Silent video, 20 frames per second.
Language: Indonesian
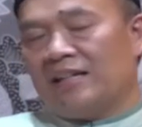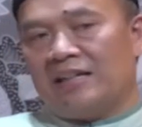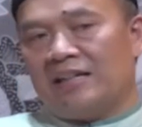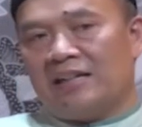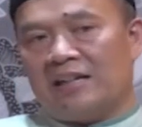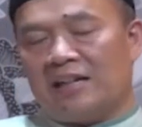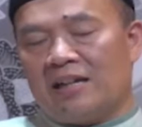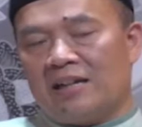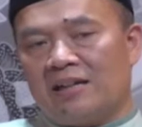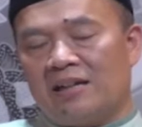
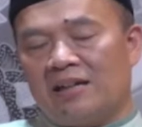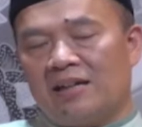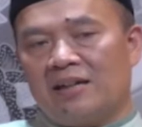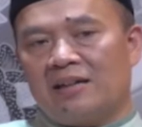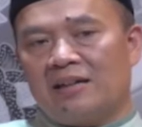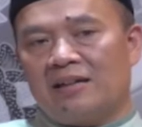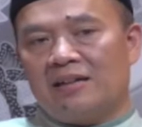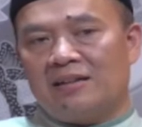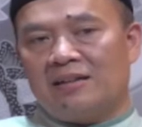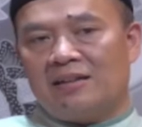
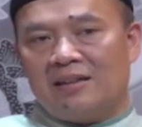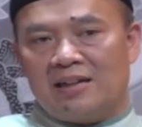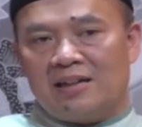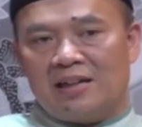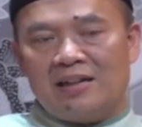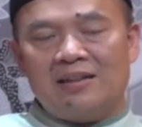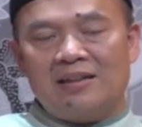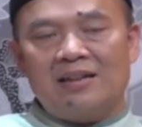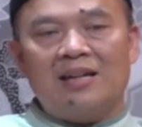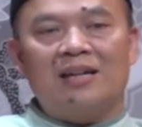dilanda
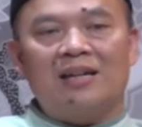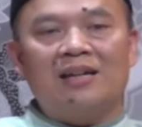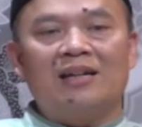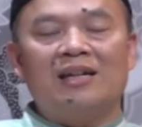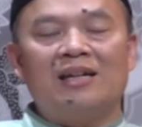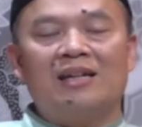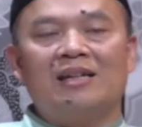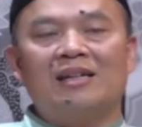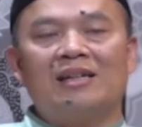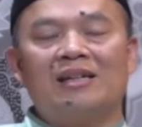
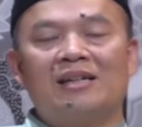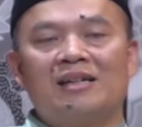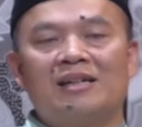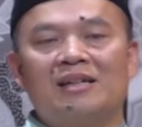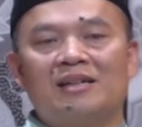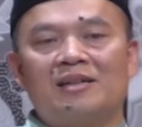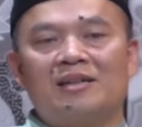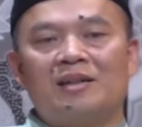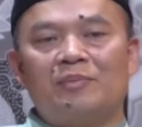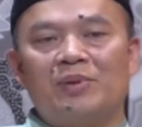ketidaktenangan.
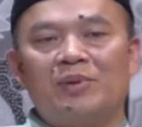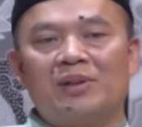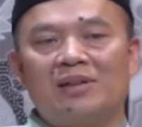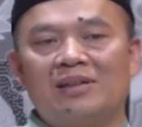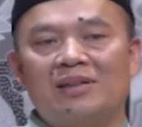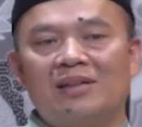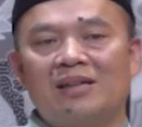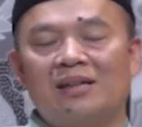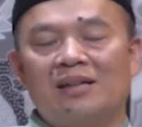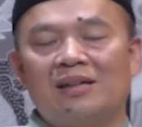Tapi
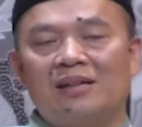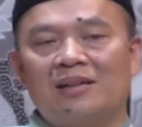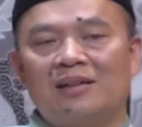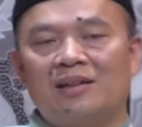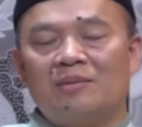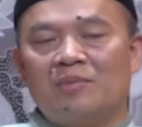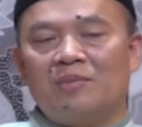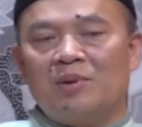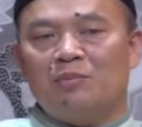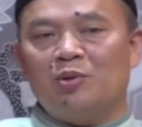ketika
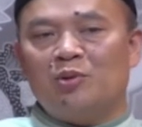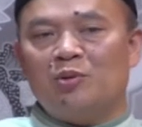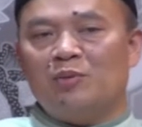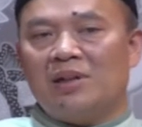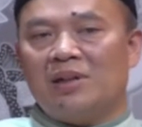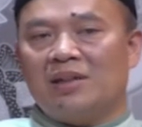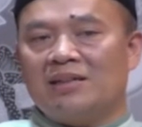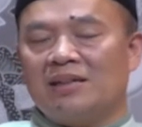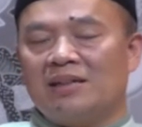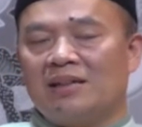kita mampu
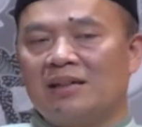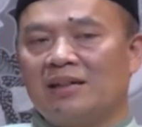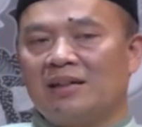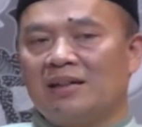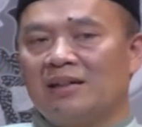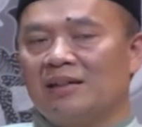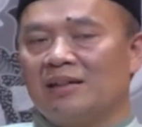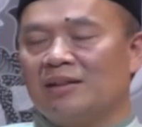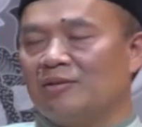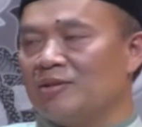
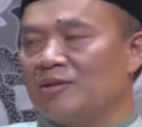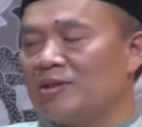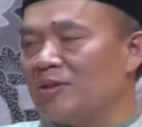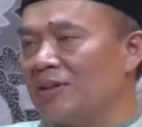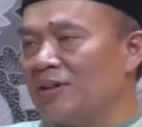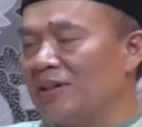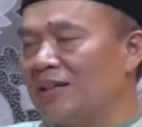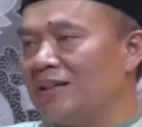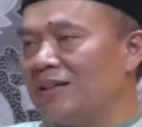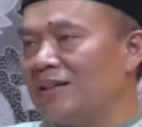melaksanakan itu
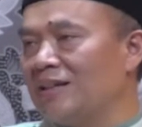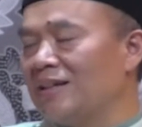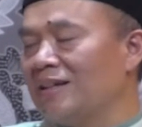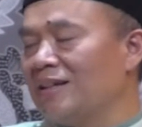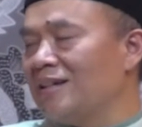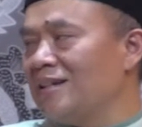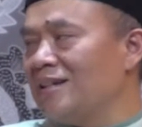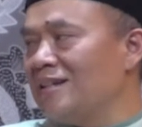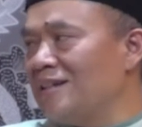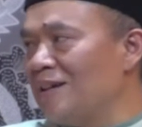sholat,
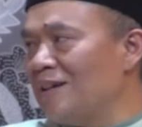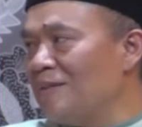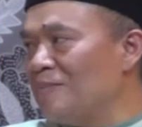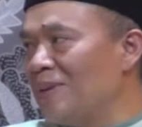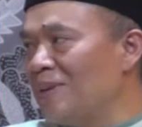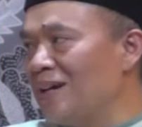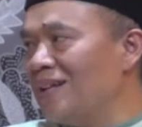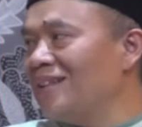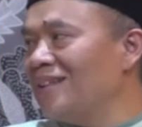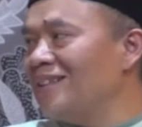
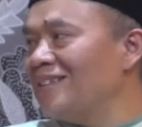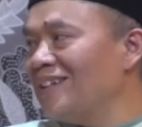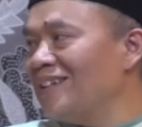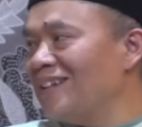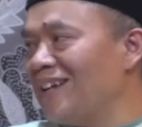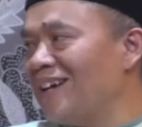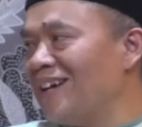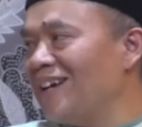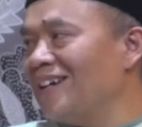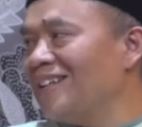nyaman,
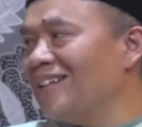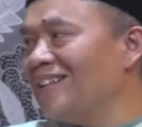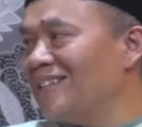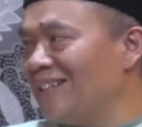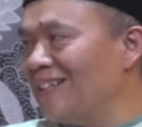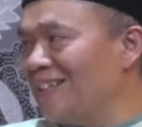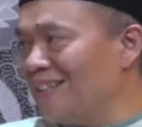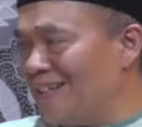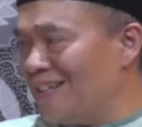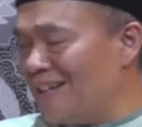tenang, hmm.
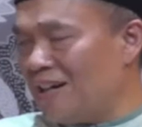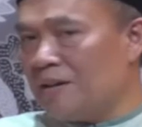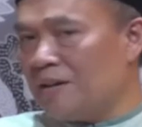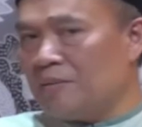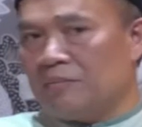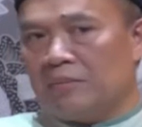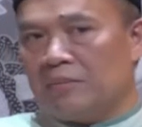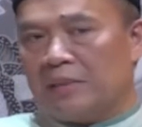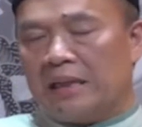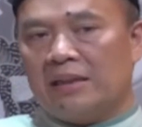
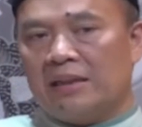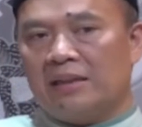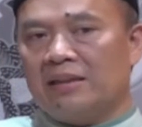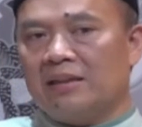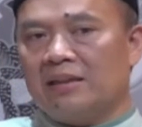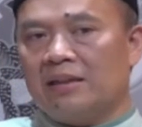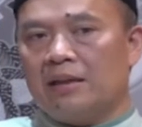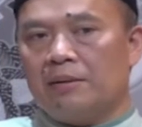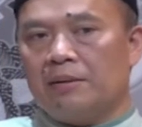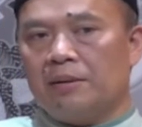tentram, dan
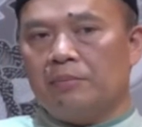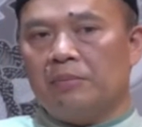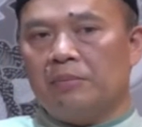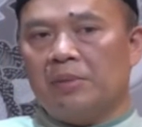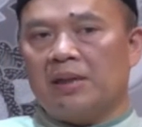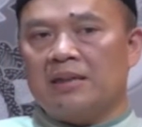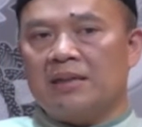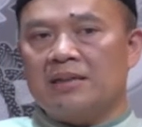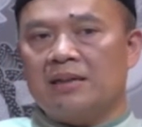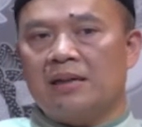tidak
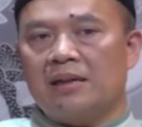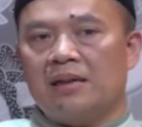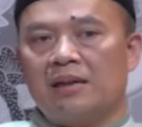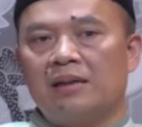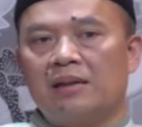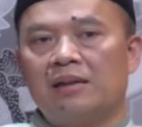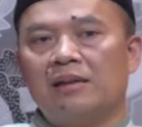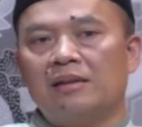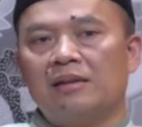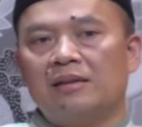
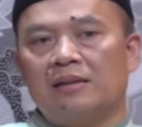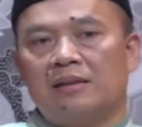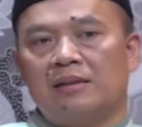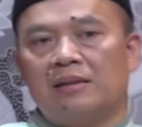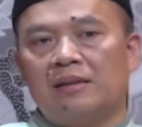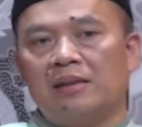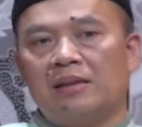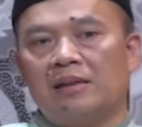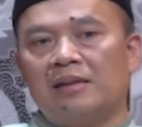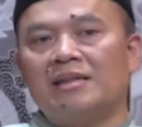merasa
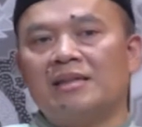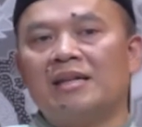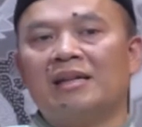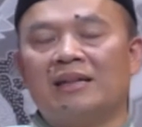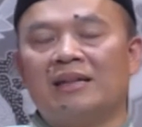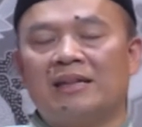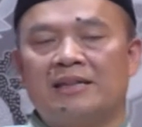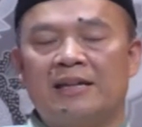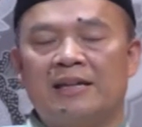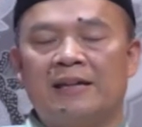
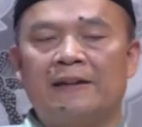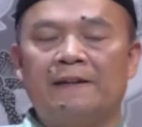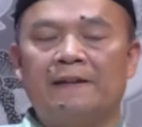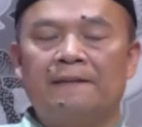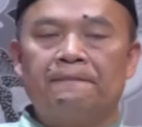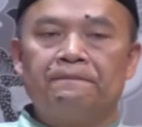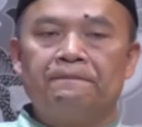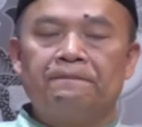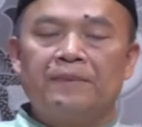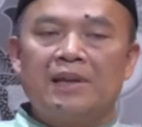dikejar-kejar.
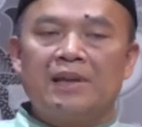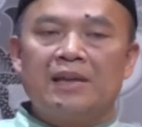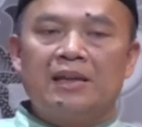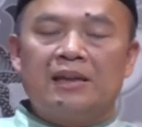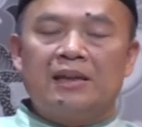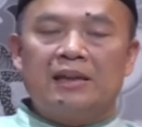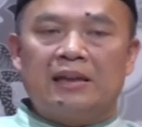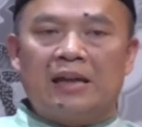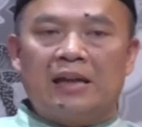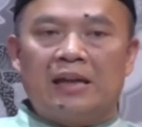
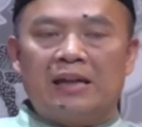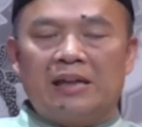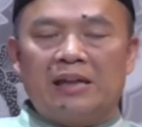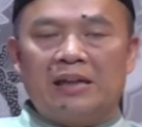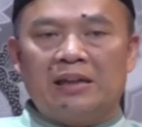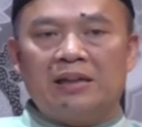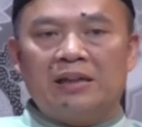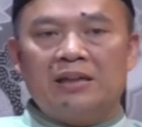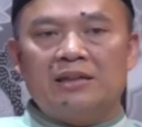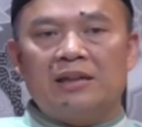Nah,
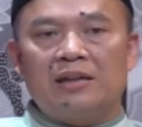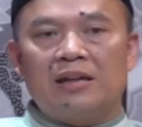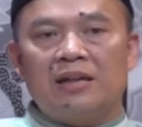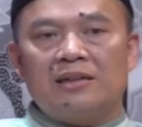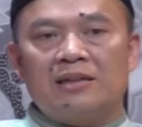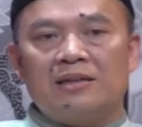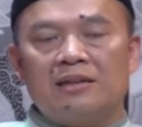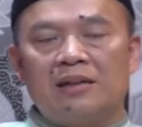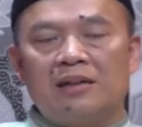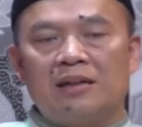ini
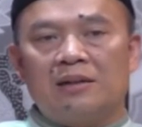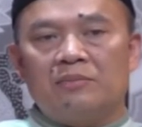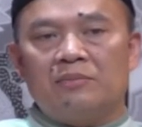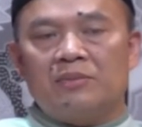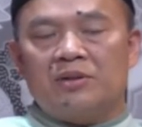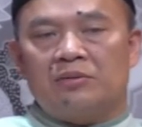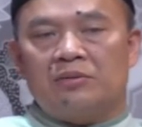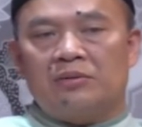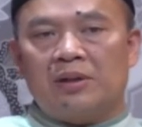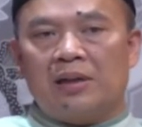jelas
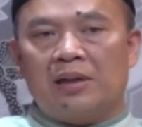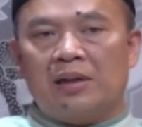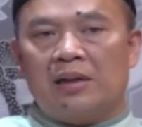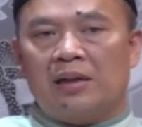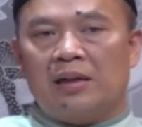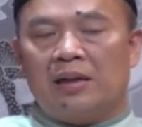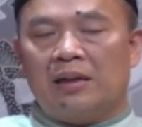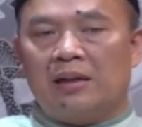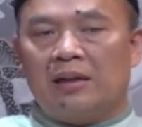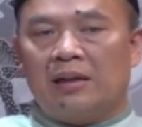dalam
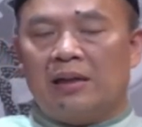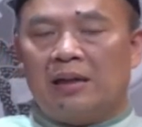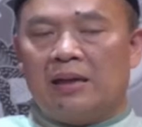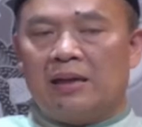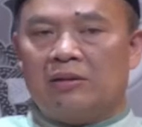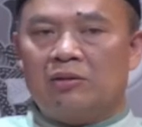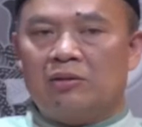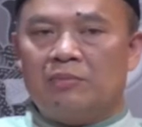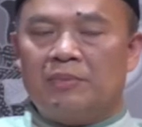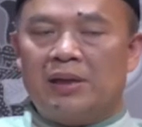surah
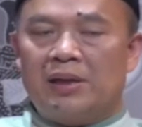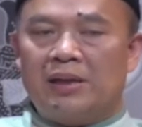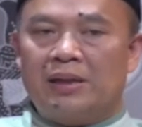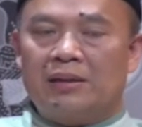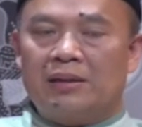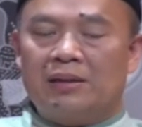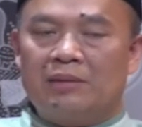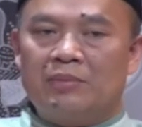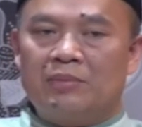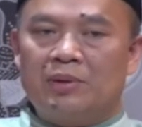Al-Arab
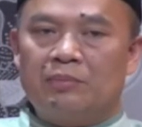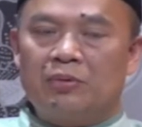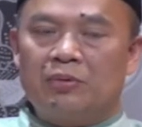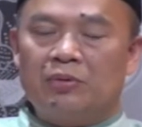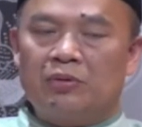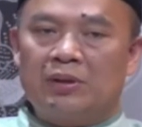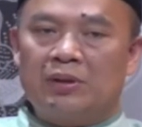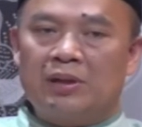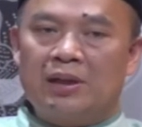ayat 56